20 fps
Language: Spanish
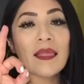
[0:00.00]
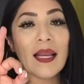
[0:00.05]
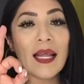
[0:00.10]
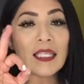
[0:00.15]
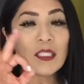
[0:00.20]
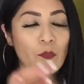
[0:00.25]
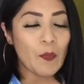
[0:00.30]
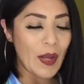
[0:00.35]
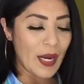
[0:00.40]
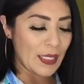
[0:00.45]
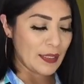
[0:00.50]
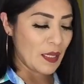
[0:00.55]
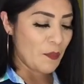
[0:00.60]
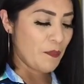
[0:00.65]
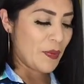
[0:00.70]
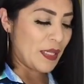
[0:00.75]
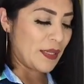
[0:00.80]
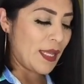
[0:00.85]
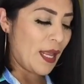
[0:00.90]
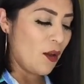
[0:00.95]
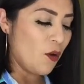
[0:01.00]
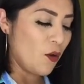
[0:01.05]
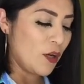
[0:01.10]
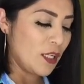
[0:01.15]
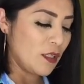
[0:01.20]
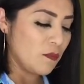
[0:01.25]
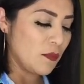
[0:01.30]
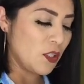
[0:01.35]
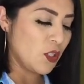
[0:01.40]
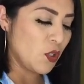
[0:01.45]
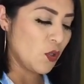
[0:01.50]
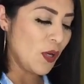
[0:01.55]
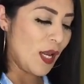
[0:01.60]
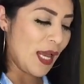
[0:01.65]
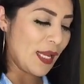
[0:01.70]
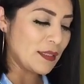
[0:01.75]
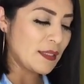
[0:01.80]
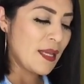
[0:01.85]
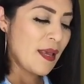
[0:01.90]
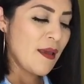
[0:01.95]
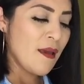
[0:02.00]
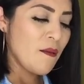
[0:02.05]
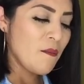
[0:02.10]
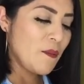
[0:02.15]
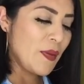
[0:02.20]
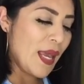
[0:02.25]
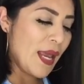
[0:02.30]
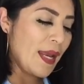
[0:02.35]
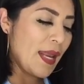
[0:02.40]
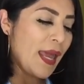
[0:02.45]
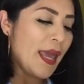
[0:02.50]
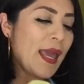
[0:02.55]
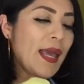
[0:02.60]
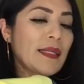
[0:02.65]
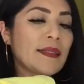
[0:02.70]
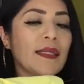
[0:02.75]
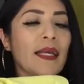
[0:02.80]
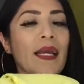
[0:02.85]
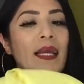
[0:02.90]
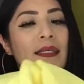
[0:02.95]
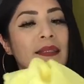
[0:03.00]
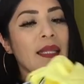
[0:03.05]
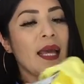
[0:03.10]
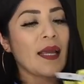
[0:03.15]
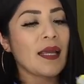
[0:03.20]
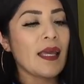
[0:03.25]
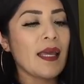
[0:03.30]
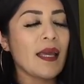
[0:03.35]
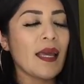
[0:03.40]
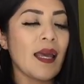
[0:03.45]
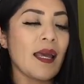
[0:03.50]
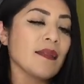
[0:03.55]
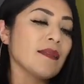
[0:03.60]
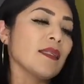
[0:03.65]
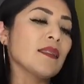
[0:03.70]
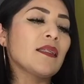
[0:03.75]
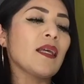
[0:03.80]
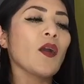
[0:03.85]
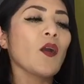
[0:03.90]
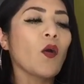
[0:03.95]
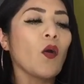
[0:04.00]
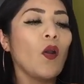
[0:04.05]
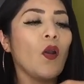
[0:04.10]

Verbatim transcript: tres pares de pantalones, mis chulas. Viene este que está aquí, que este es en